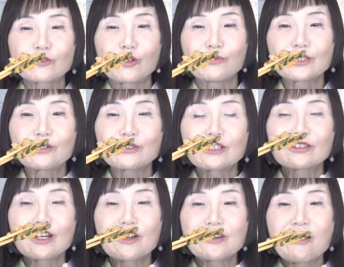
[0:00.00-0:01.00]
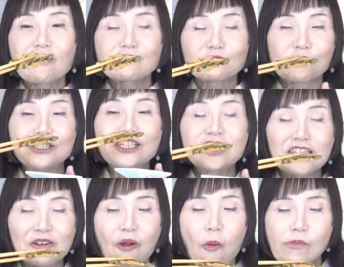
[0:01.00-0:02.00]
小麦粉でつないだおにぎ
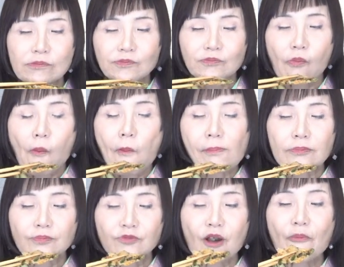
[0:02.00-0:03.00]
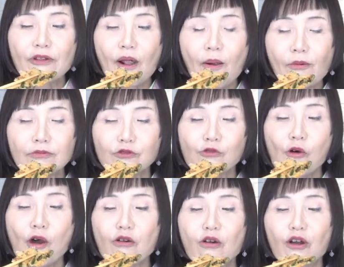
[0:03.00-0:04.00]
りでもね、ご
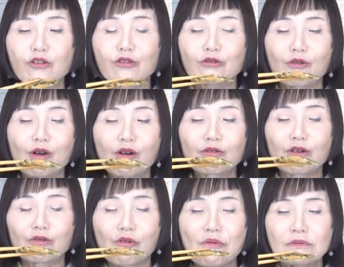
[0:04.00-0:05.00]
飯が入ってるって分かんないの。